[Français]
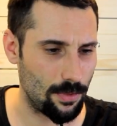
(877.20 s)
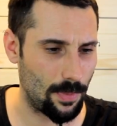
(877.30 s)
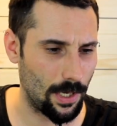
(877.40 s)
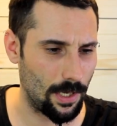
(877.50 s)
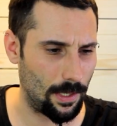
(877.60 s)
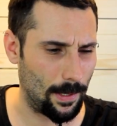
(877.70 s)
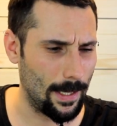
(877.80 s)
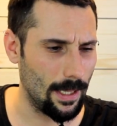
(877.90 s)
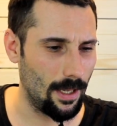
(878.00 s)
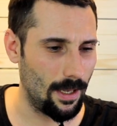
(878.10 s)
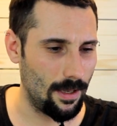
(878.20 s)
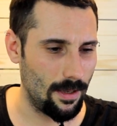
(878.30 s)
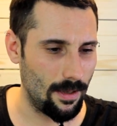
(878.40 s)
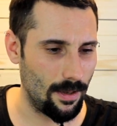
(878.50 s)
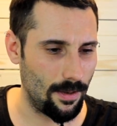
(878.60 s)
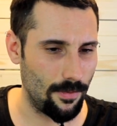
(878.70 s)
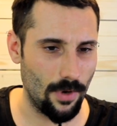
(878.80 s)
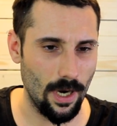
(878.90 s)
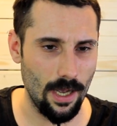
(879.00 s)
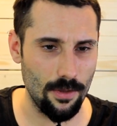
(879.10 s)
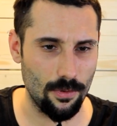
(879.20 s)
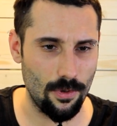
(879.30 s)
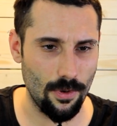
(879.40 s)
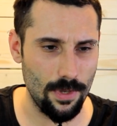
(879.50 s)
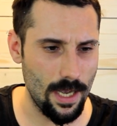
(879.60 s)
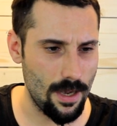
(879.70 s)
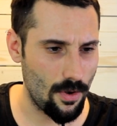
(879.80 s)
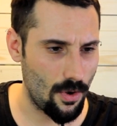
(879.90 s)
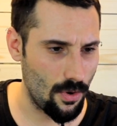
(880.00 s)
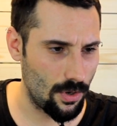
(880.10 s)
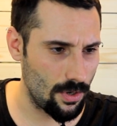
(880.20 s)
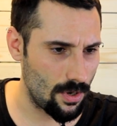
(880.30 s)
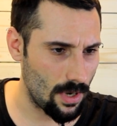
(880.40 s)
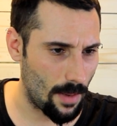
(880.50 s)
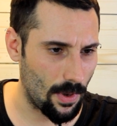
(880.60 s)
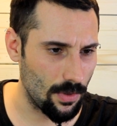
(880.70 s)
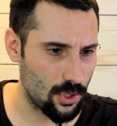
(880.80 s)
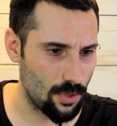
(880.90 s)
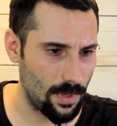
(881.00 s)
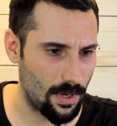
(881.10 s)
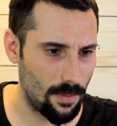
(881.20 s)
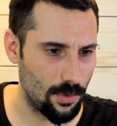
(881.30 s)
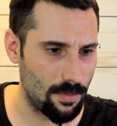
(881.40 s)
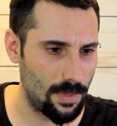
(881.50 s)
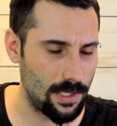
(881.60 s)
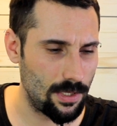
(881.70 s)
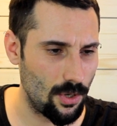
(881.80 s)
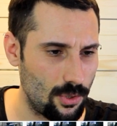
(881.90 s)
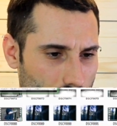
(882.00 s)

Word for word: je vais pas regarder. Euh, voilà, donc le renard encore. Après, on a chopé quand même d'autres bestioles, je suis